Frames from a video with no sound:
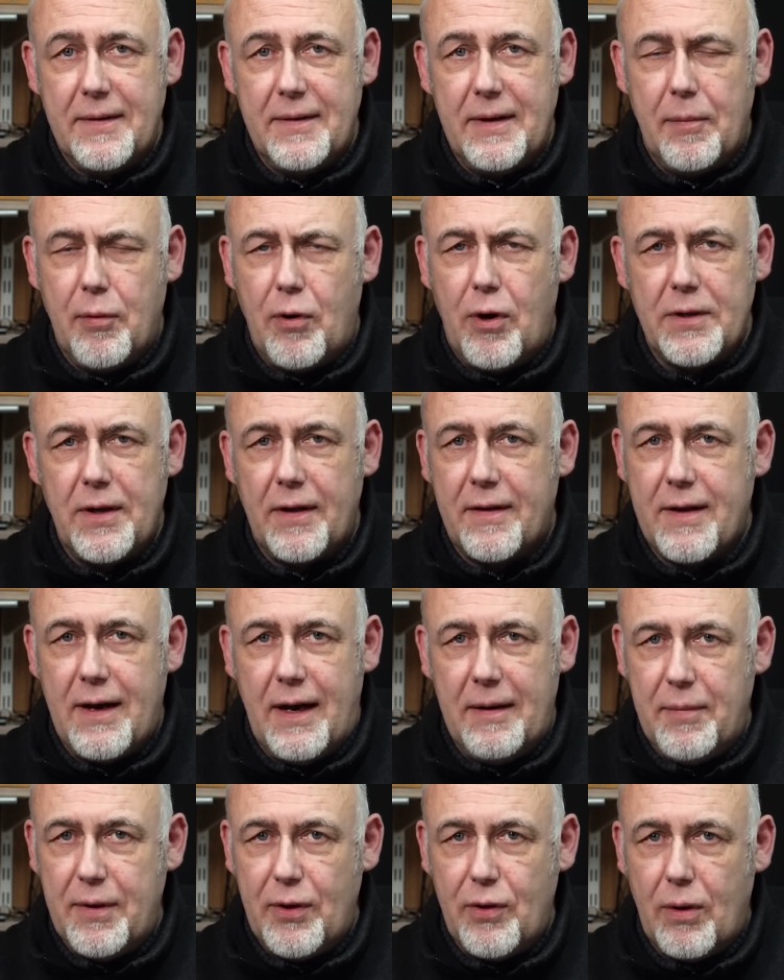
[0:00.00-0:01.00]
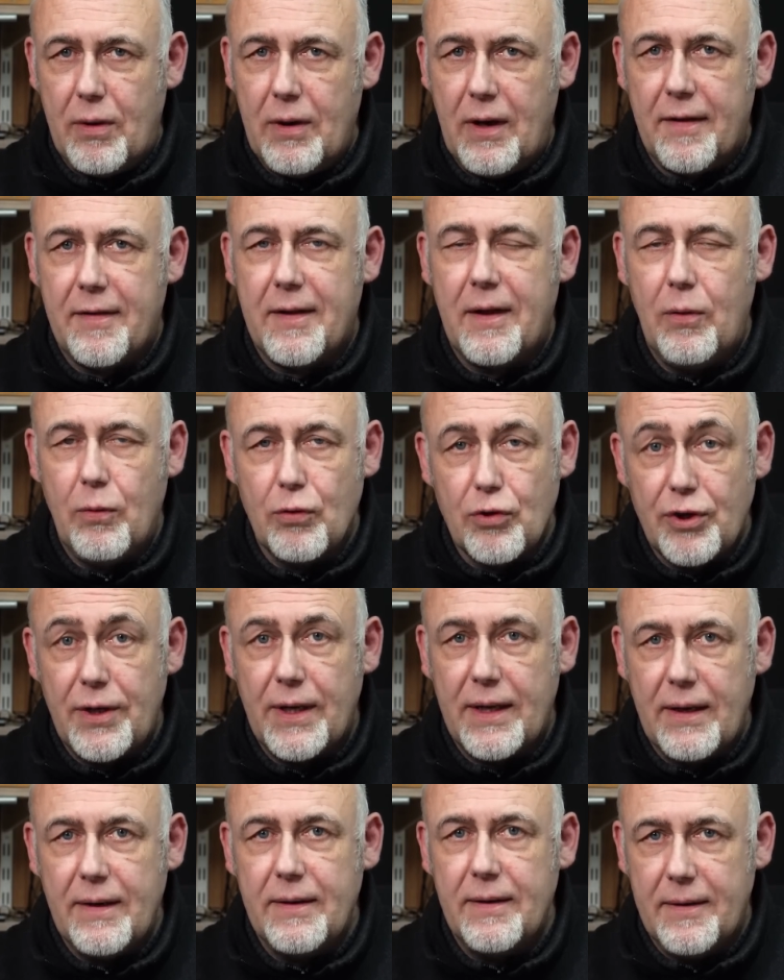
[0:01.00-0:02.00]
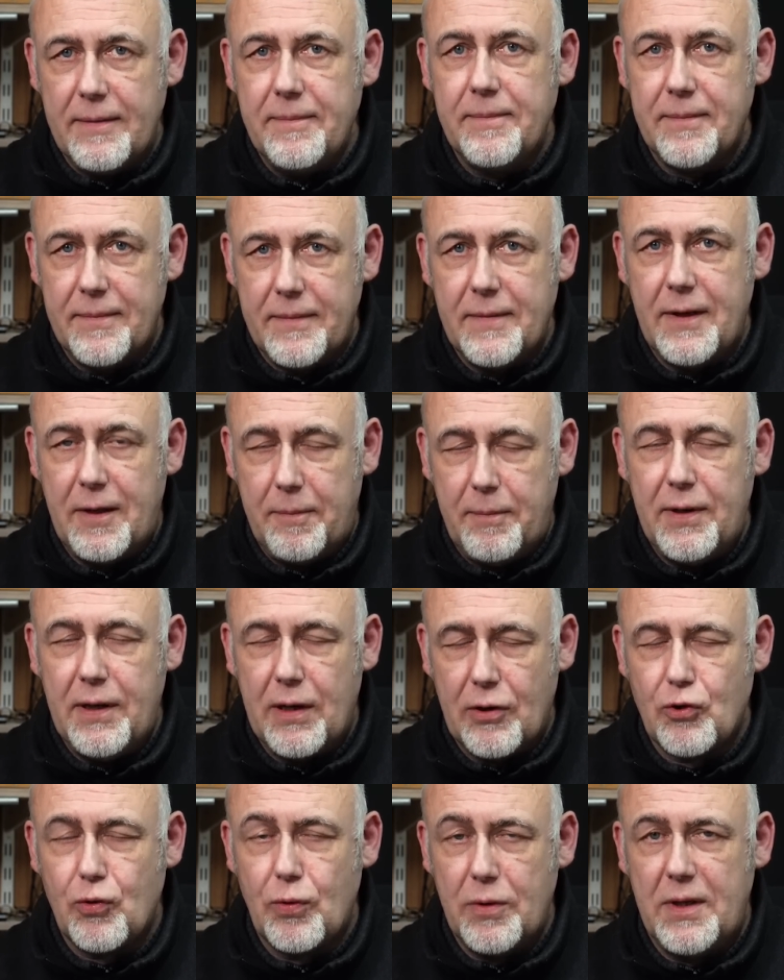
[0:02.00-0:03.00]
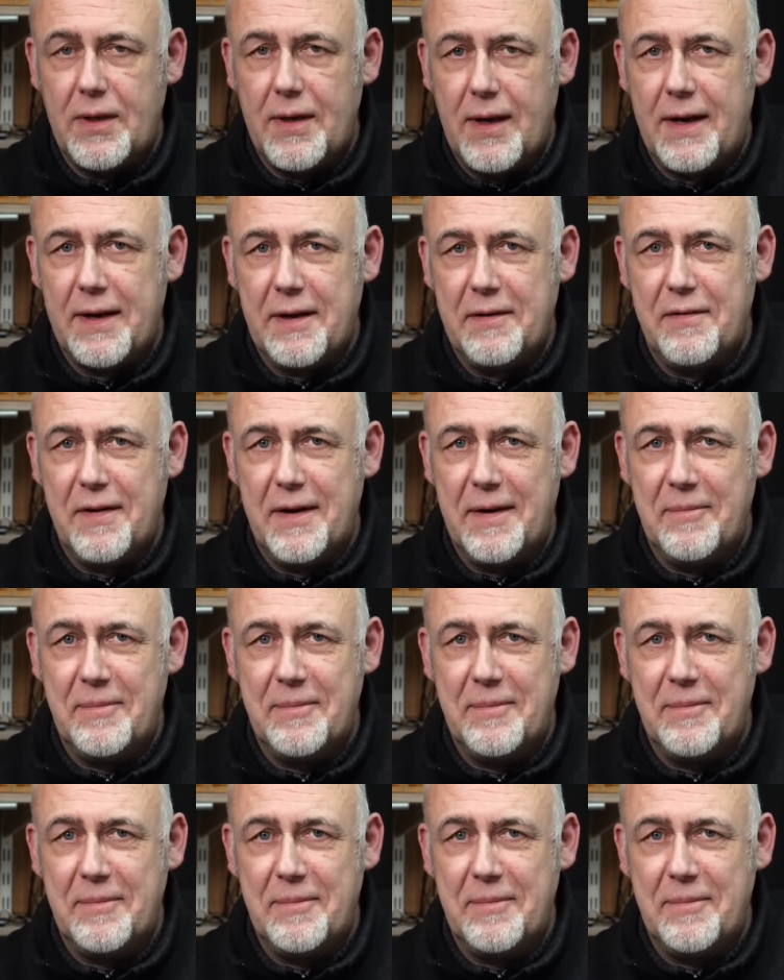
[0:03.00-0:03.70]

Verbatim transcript: ihr braucht jetzt keinen Betonlaster losschicken. Ne? Ich bin da schon Italien-Fan.